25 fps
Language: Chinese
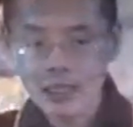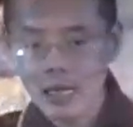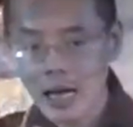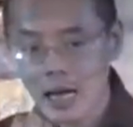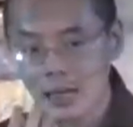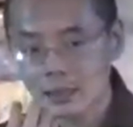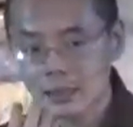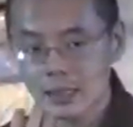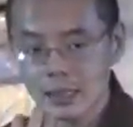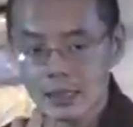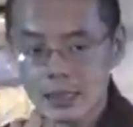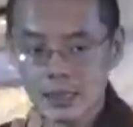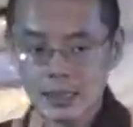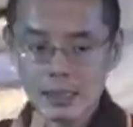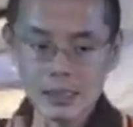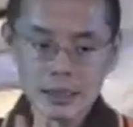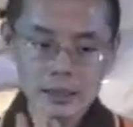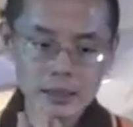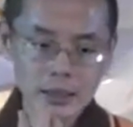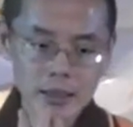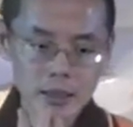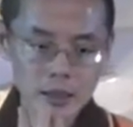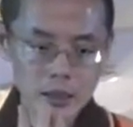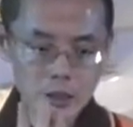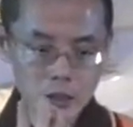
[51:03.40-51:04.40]
长的心
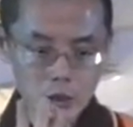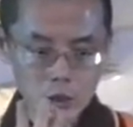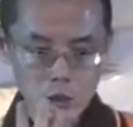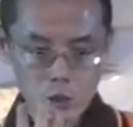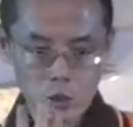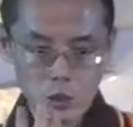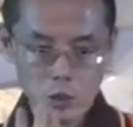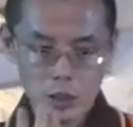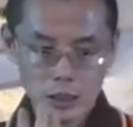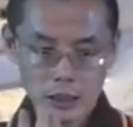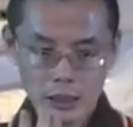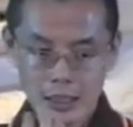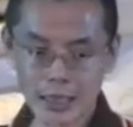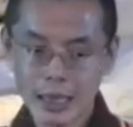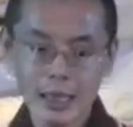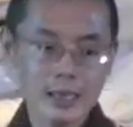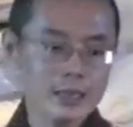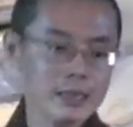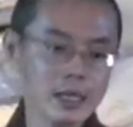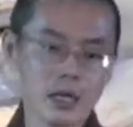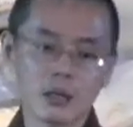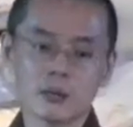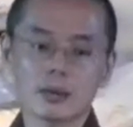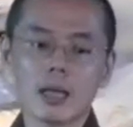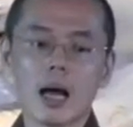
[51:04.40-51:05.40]
呢去干
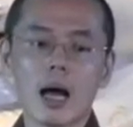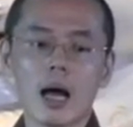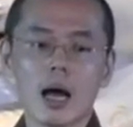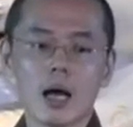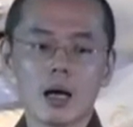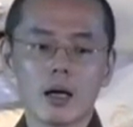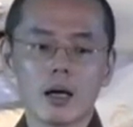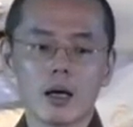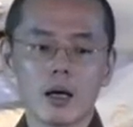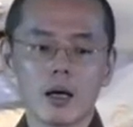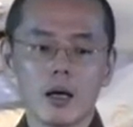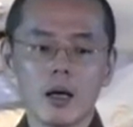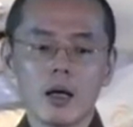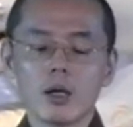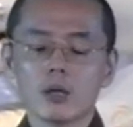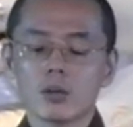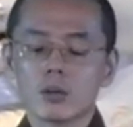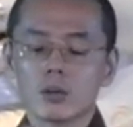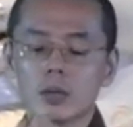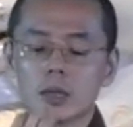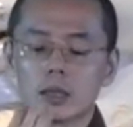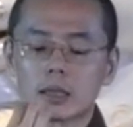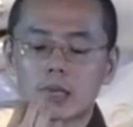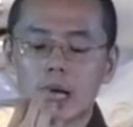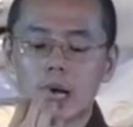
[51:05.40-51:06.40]
扰他，
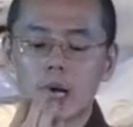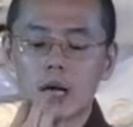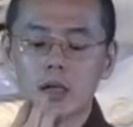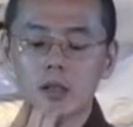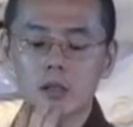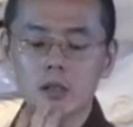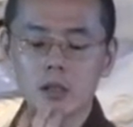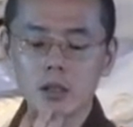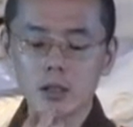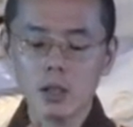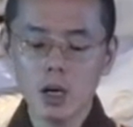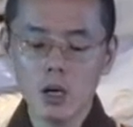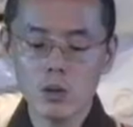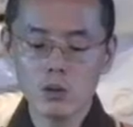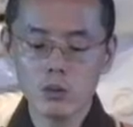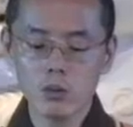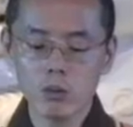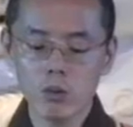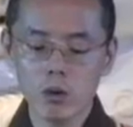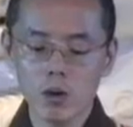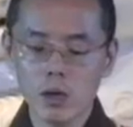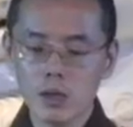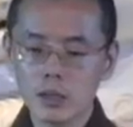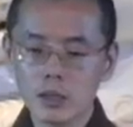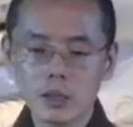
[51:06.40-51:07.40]
所以他知道
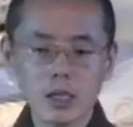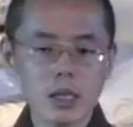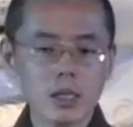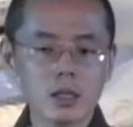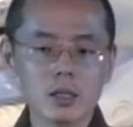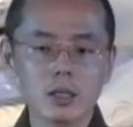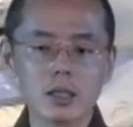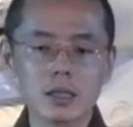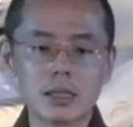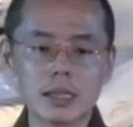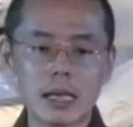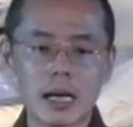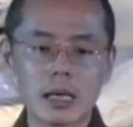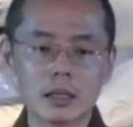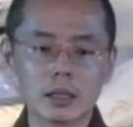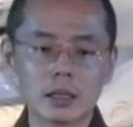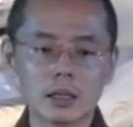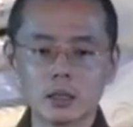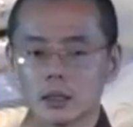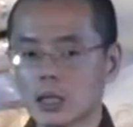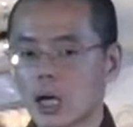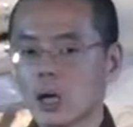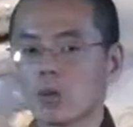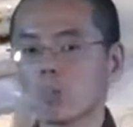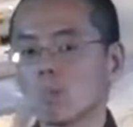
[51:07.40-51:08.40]
说这个是假的，
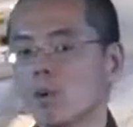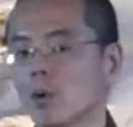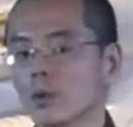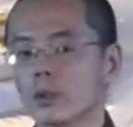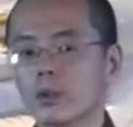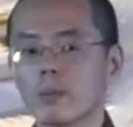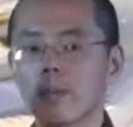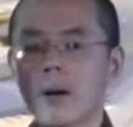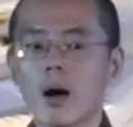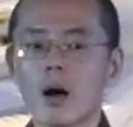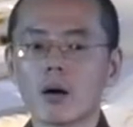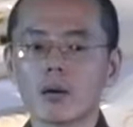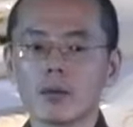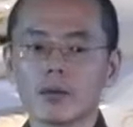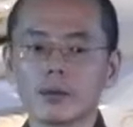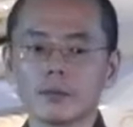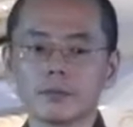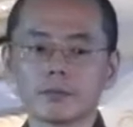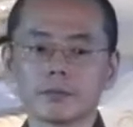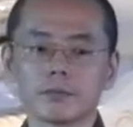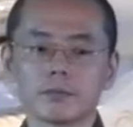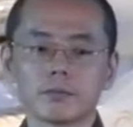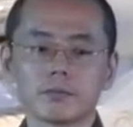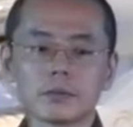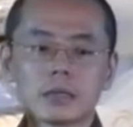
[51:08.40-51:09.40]
然后魔就跑了。
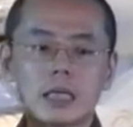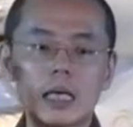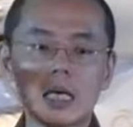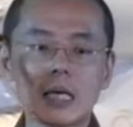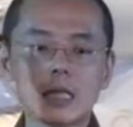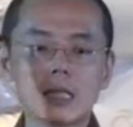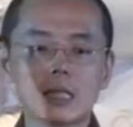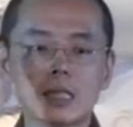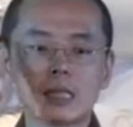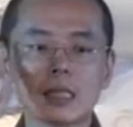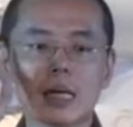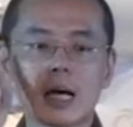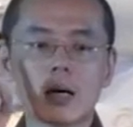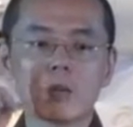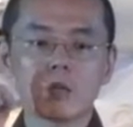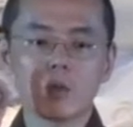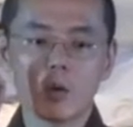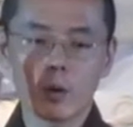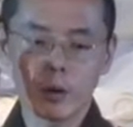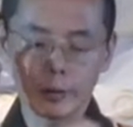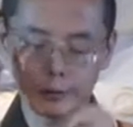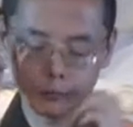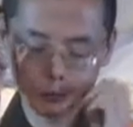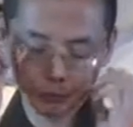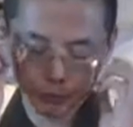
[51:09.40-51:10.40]
第一次降魔，